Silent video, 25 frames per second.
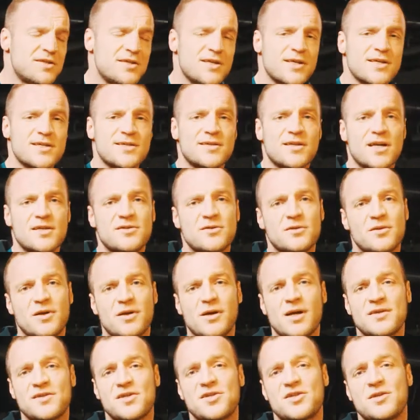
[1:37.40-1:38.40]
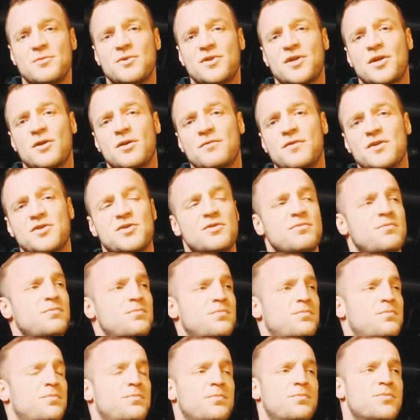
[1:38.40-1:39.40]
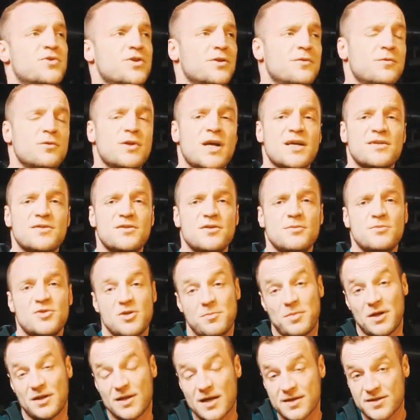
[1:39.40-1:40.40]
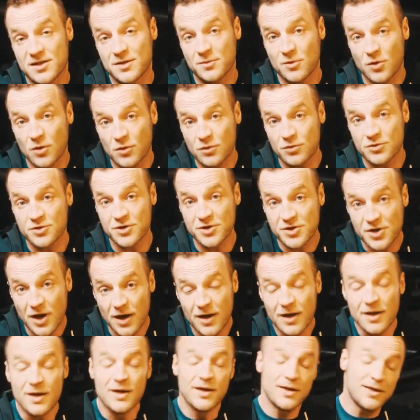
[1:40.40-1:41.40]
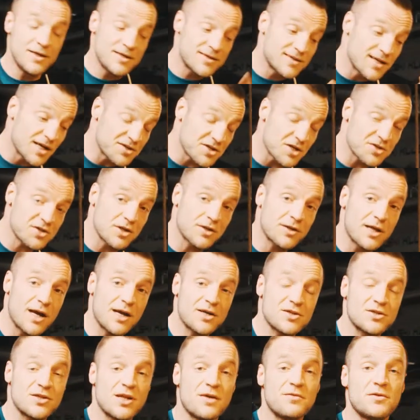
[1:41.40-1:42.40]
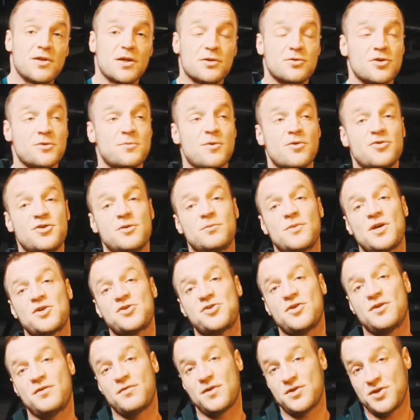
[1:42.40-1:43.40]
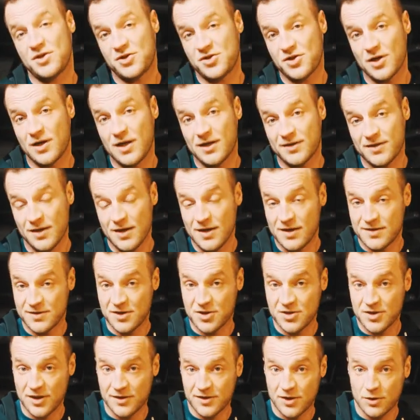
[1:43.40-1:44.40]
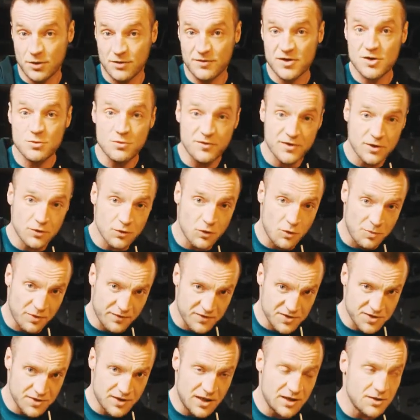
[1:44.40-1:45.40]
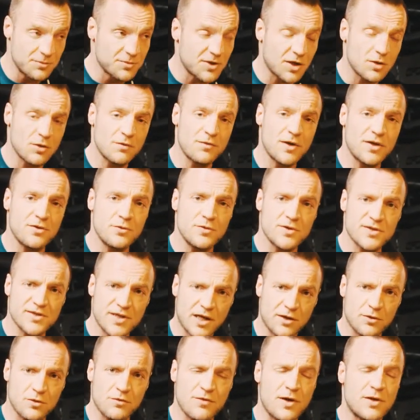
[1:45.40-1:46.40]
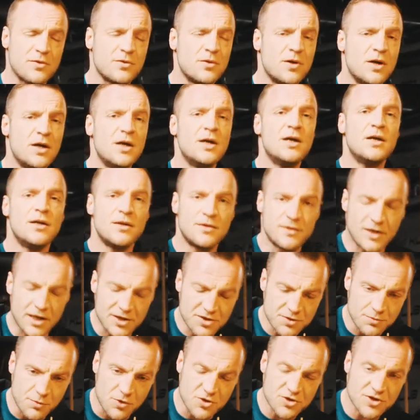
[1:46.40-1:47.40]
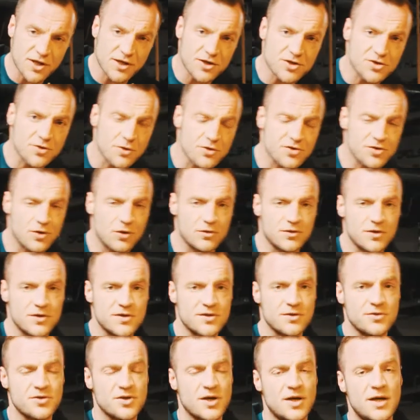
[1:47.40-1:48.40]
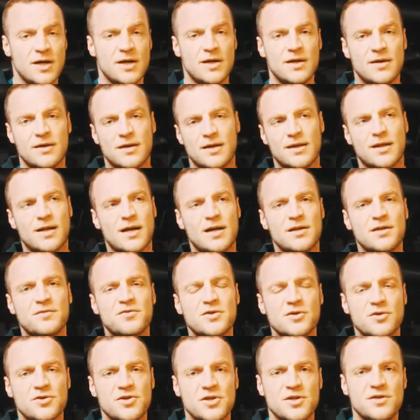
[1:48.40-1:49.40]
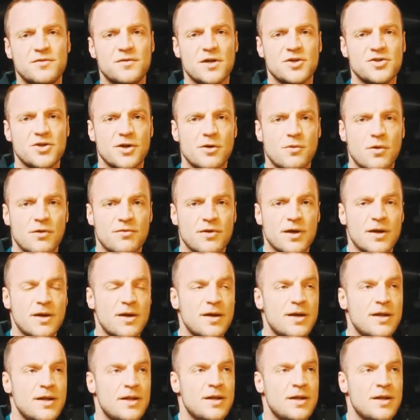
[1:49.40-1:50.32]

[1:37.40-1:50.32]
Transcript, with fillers: nic nie jest straconego, jak zaczniemy trenować przy 12 czy 15 roku życia i zdarza się tak, że nawet jak ktoś ma 18-20 lat, zaczyna trenować, mówię tu o profesjonalnym trenowaniu i startowaniu, też można jeszcze osiągnąć coś. Generalnie wszystko siedzi w naszej głowie.